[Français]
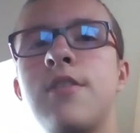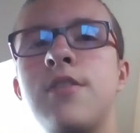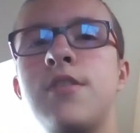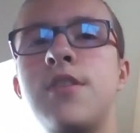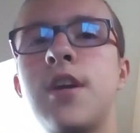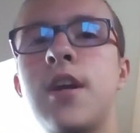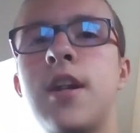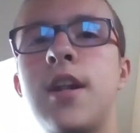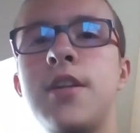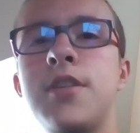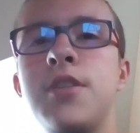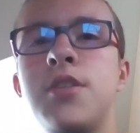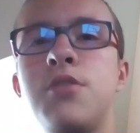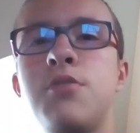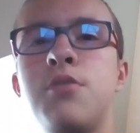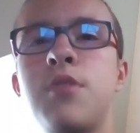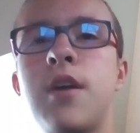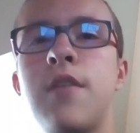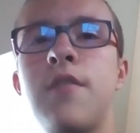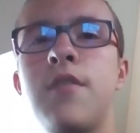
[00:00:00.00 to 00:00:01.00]
c'est-à-dire lundi
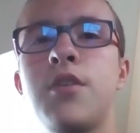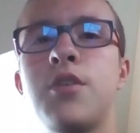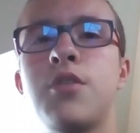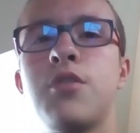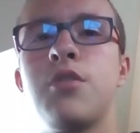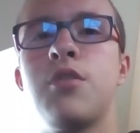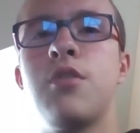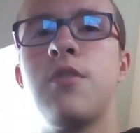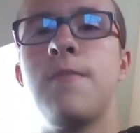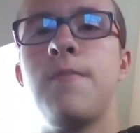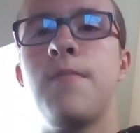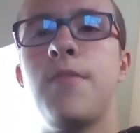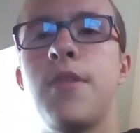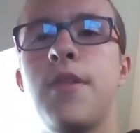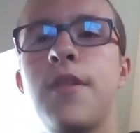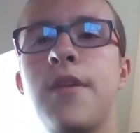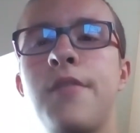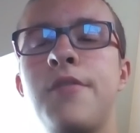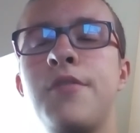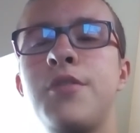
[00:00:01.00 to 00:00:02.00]
soir, avant que,
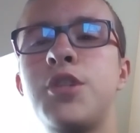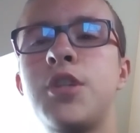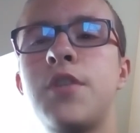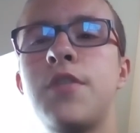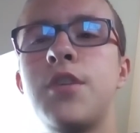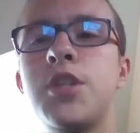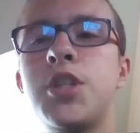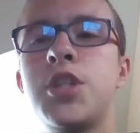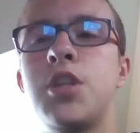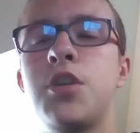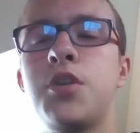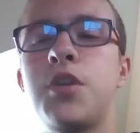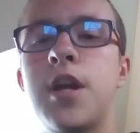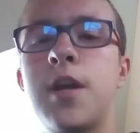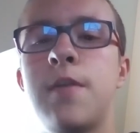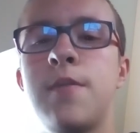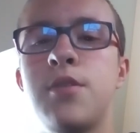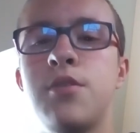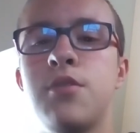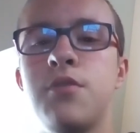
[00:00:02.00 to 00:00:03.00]
vu que j'étais encore à
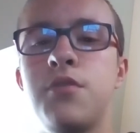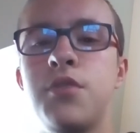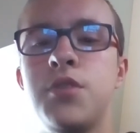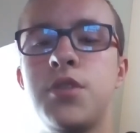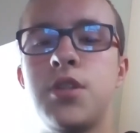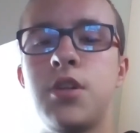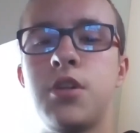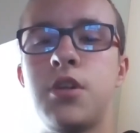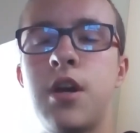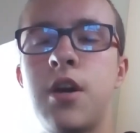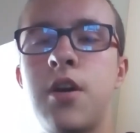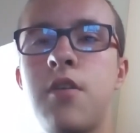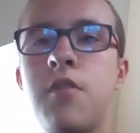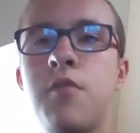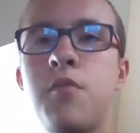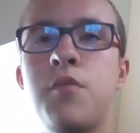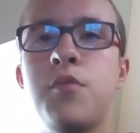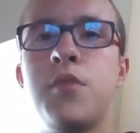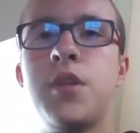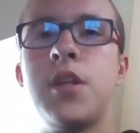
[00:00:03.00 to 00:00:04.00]
la maison, vu que
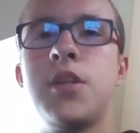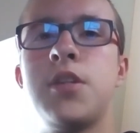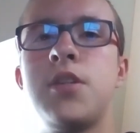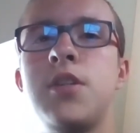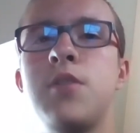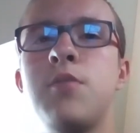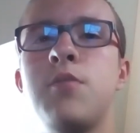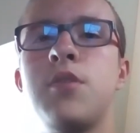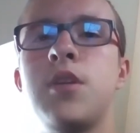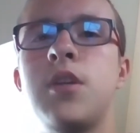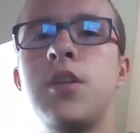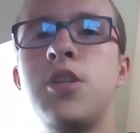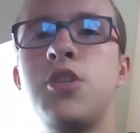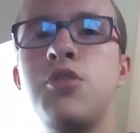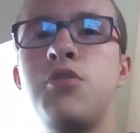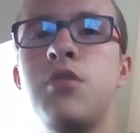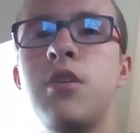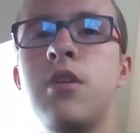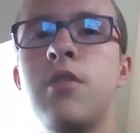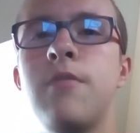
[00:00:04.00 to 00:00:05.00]
c'était mon dernier
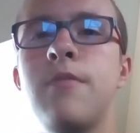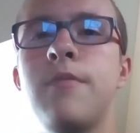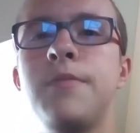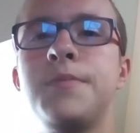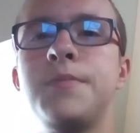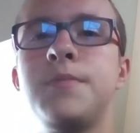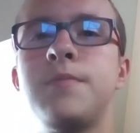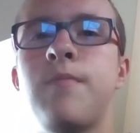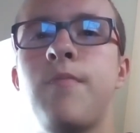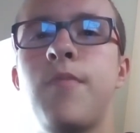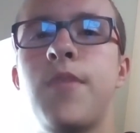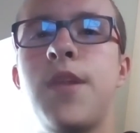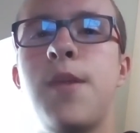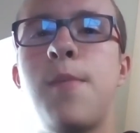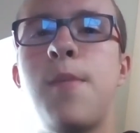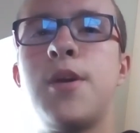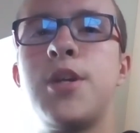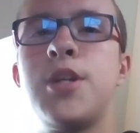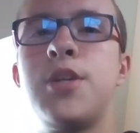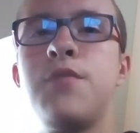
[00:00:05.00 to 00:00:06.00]
jour, et
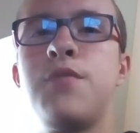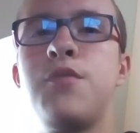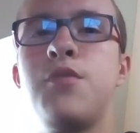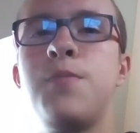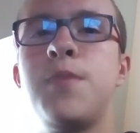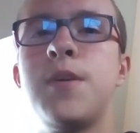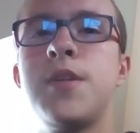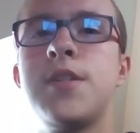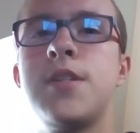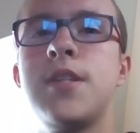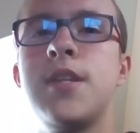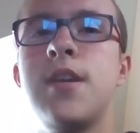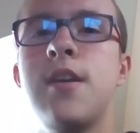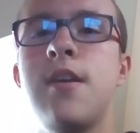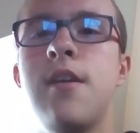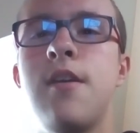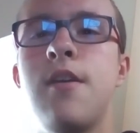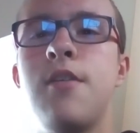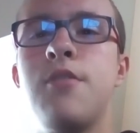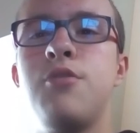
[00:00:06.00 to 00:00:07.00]
eh ben j'ai voulu passer
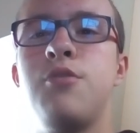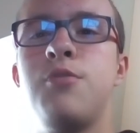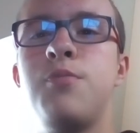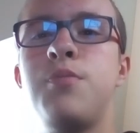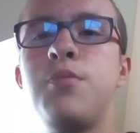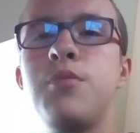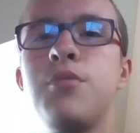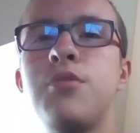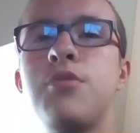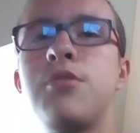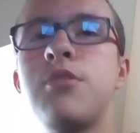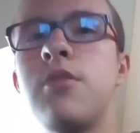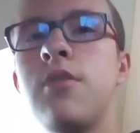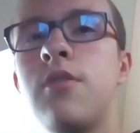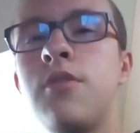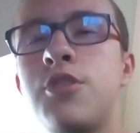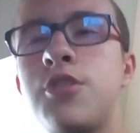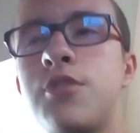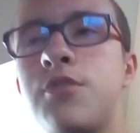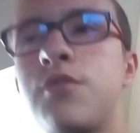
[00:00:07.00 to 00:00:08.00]
du pont,
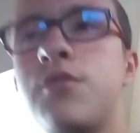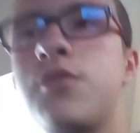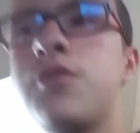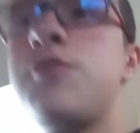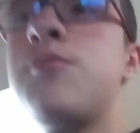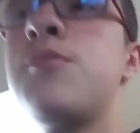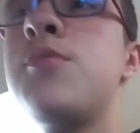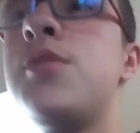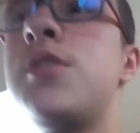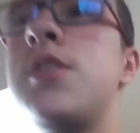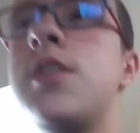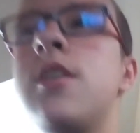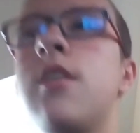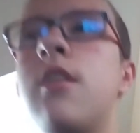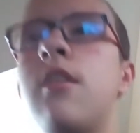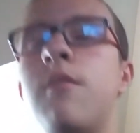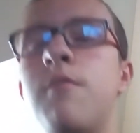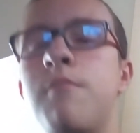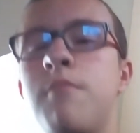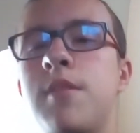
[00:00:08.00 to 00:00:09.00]
euh, je, me disais,
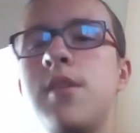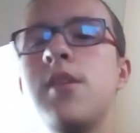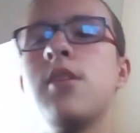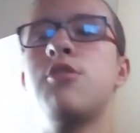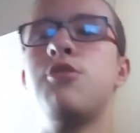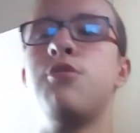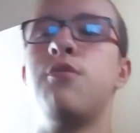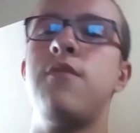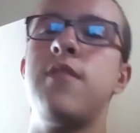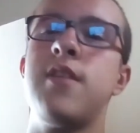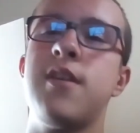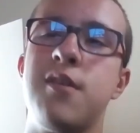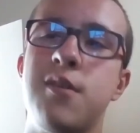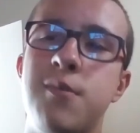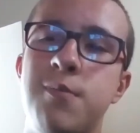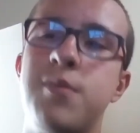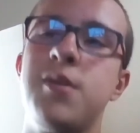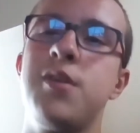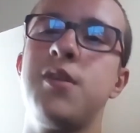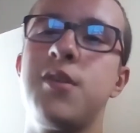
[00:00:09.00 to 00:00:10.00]
oh merde, je vais
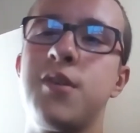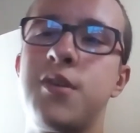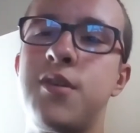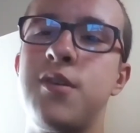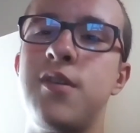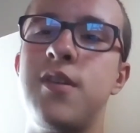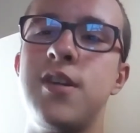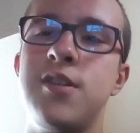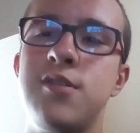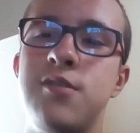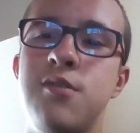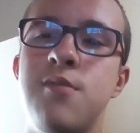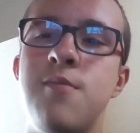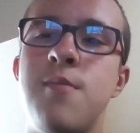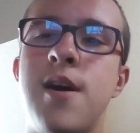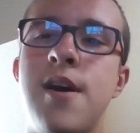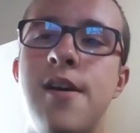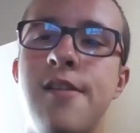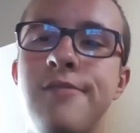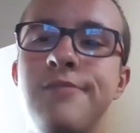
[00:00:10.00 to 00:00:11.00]
reprendre le collège
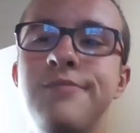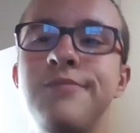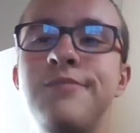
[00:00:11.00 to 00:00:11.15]
demain.